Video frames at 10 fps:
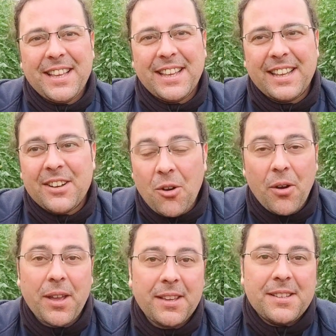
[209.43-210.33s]
eh,
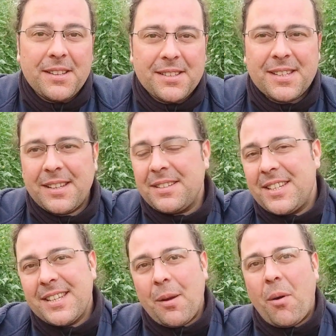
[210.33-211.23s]
noi eh,
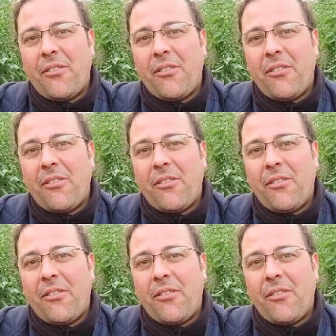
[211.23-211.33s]
ci siamo